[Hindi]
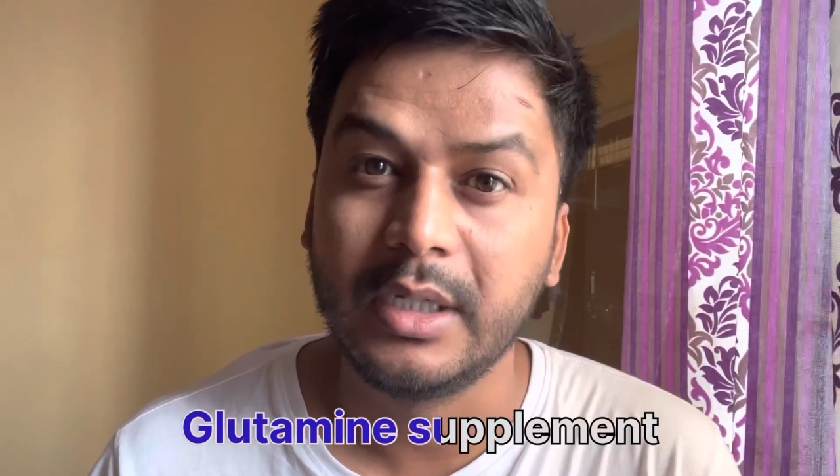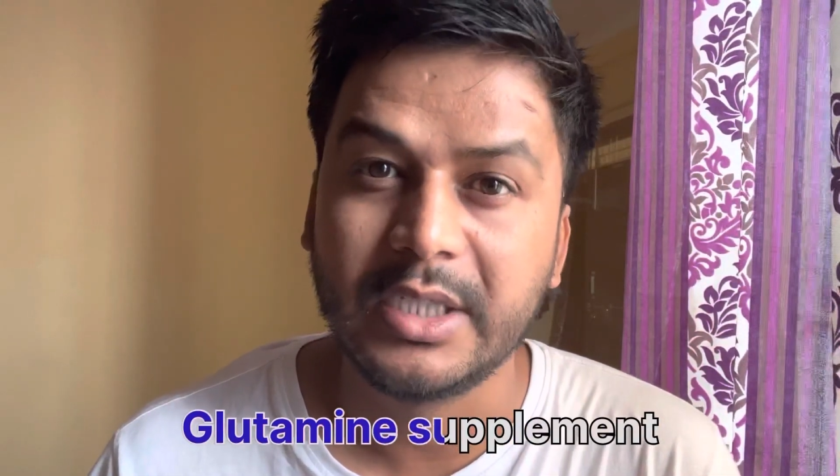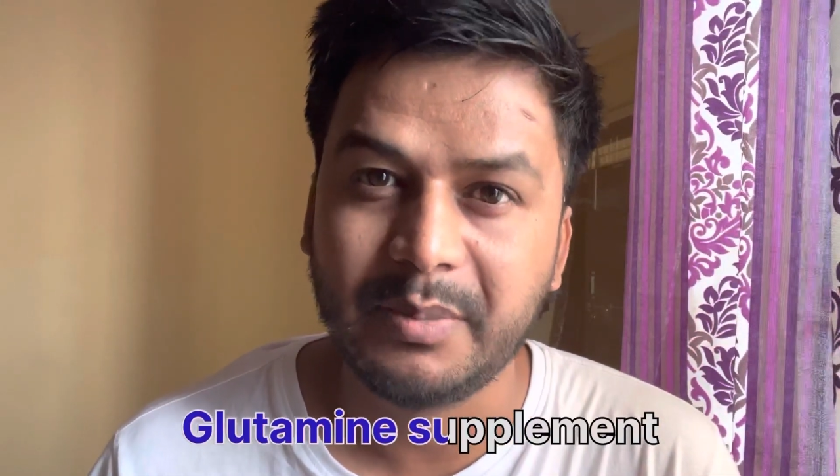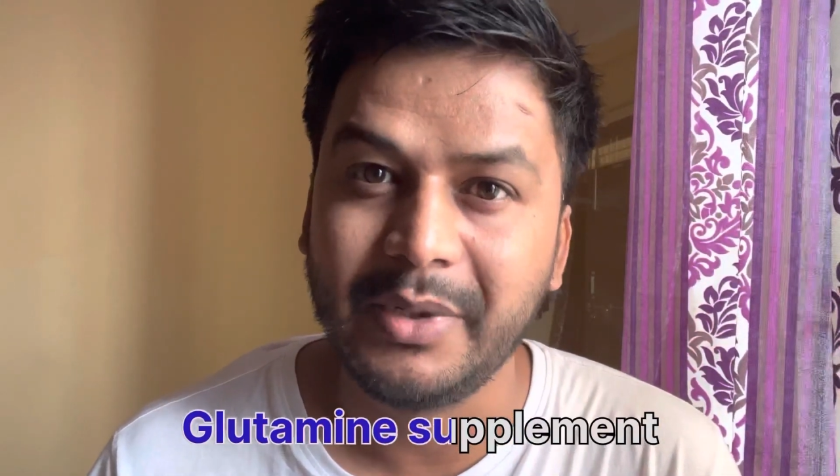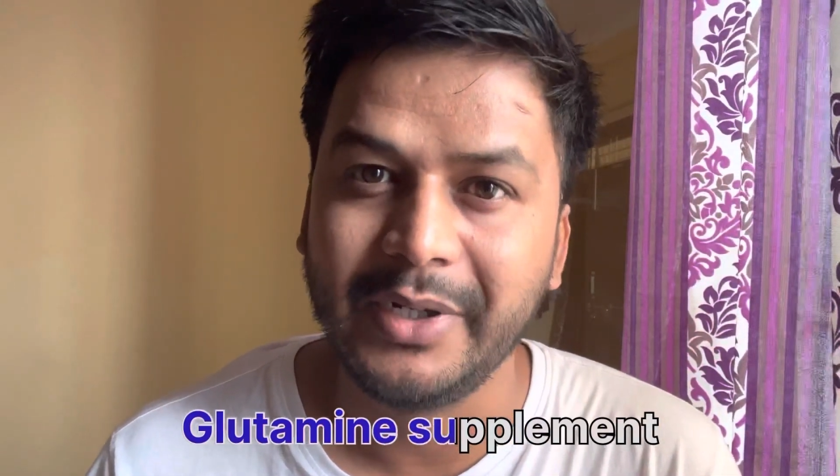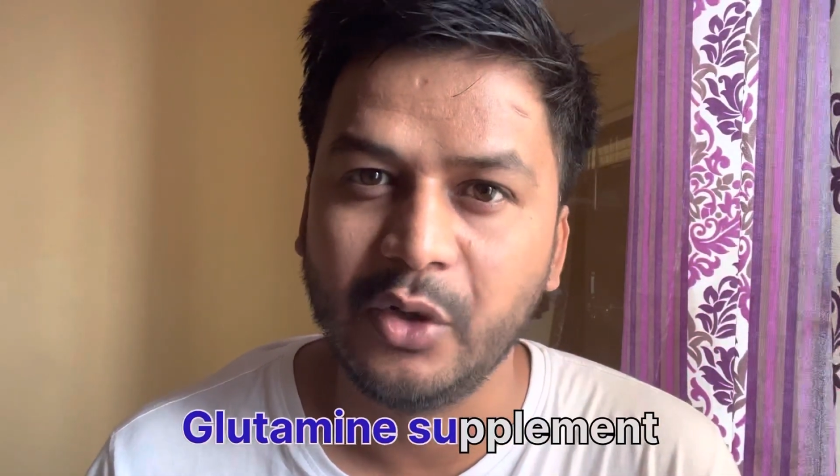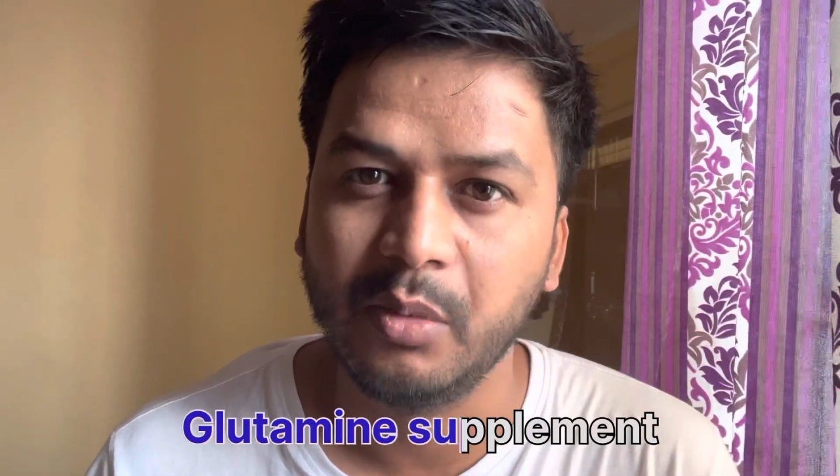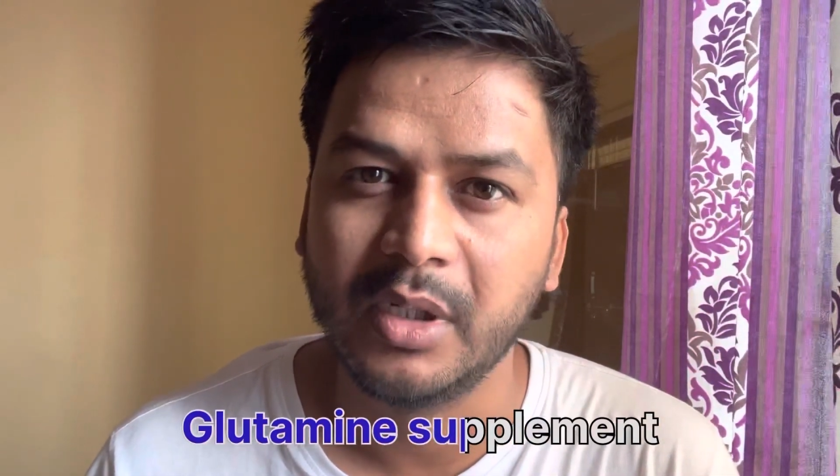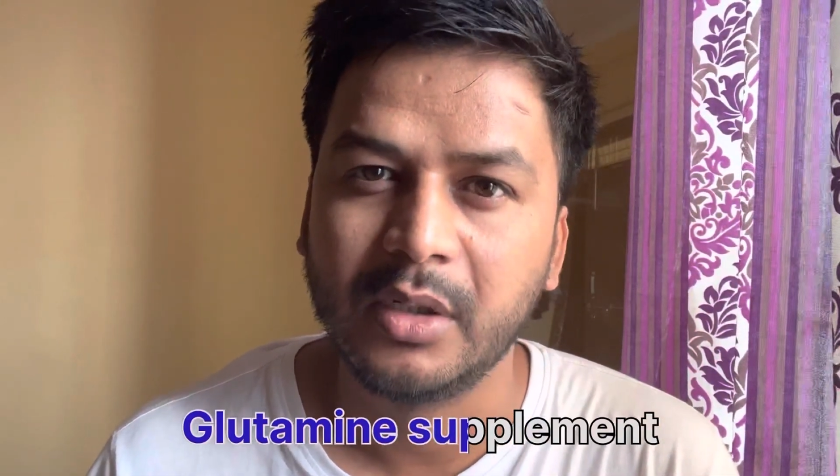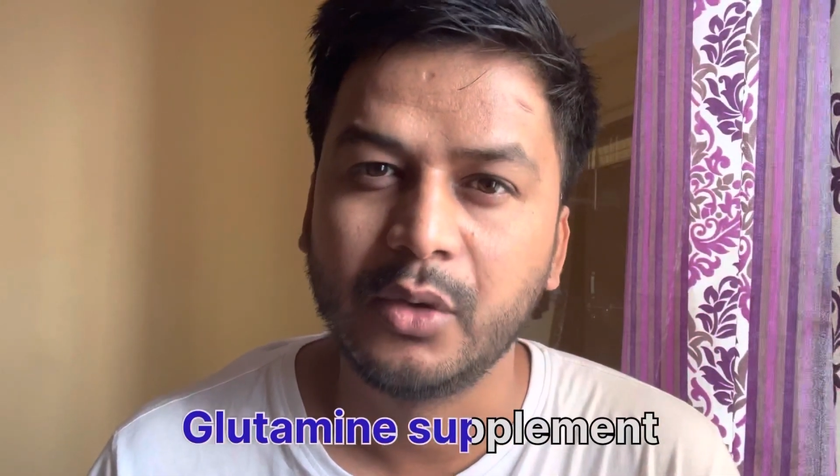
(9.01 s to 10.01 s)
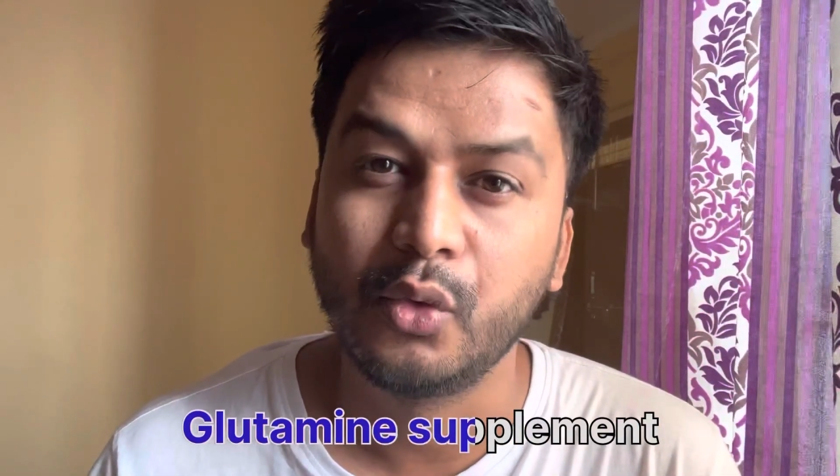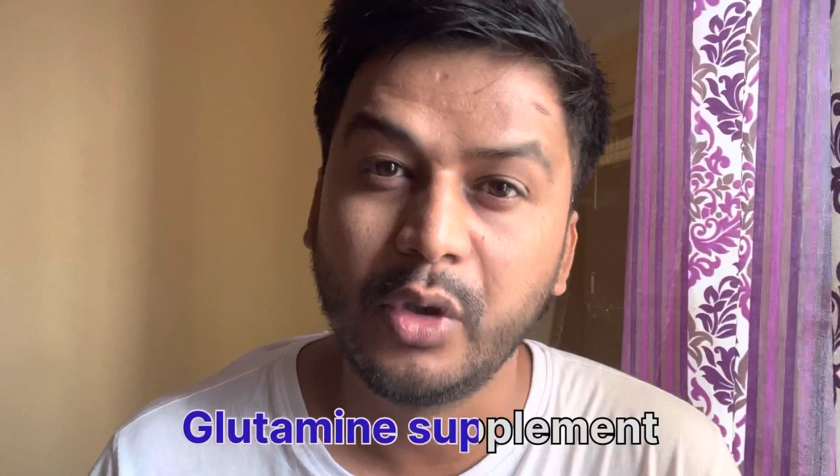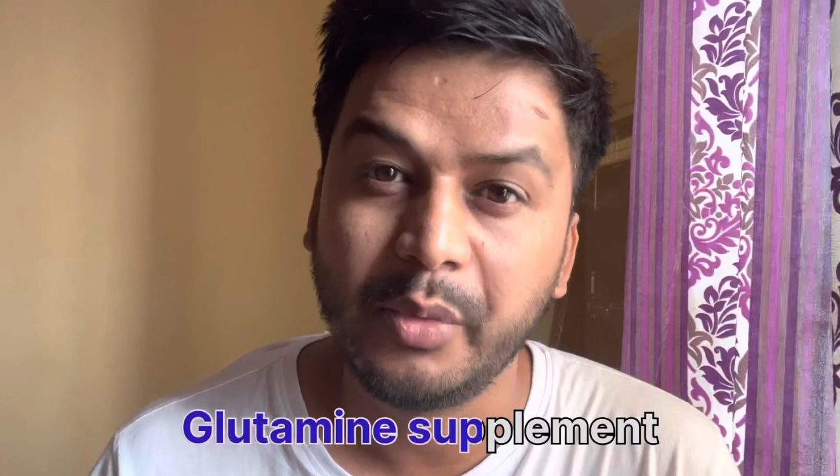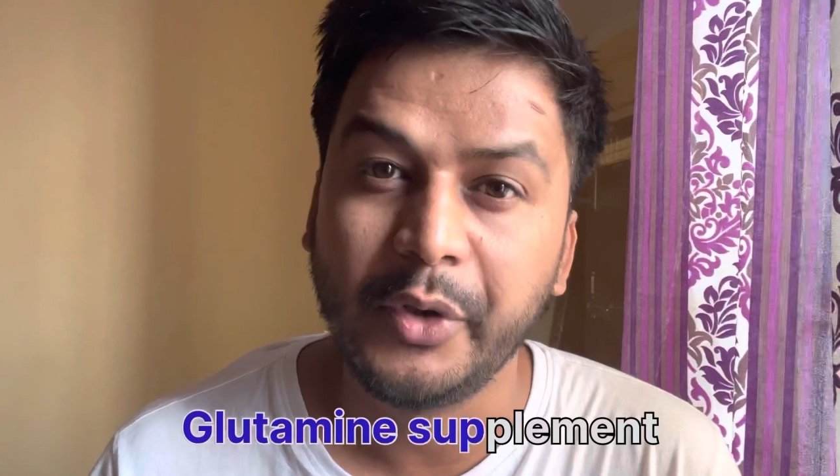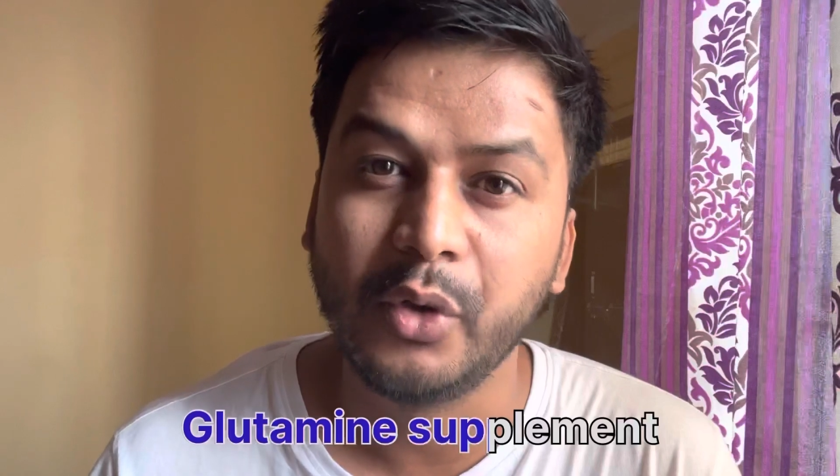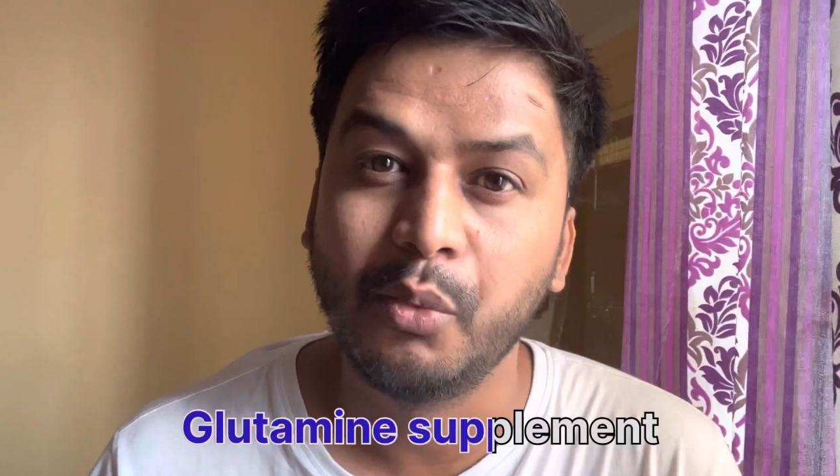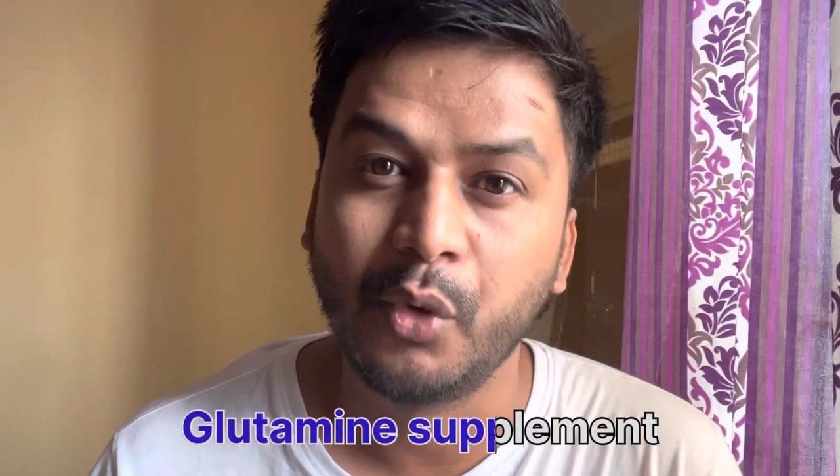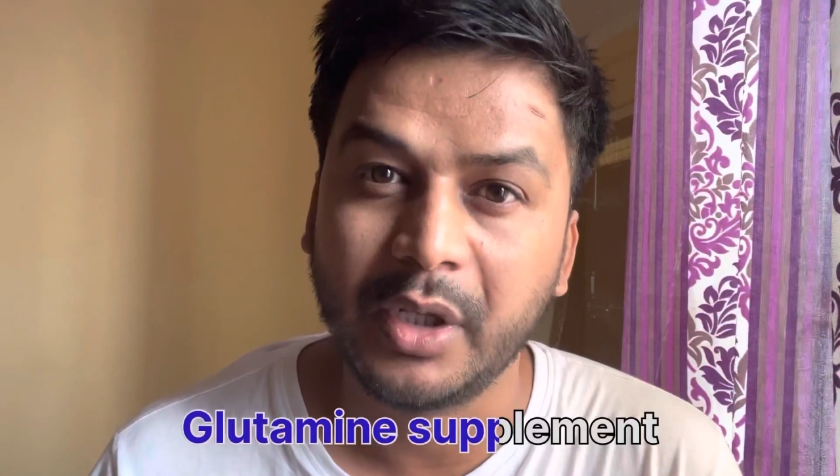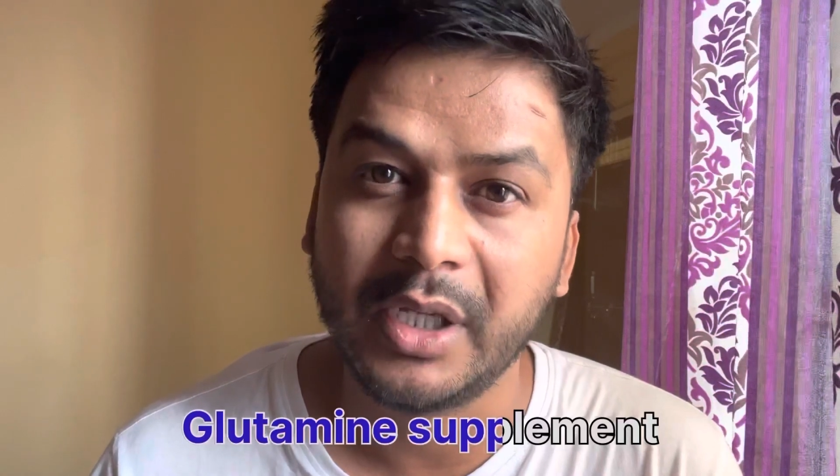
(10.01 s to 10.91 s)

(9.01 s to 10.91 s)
इस वीडियो में तो ये वीडियो पूरा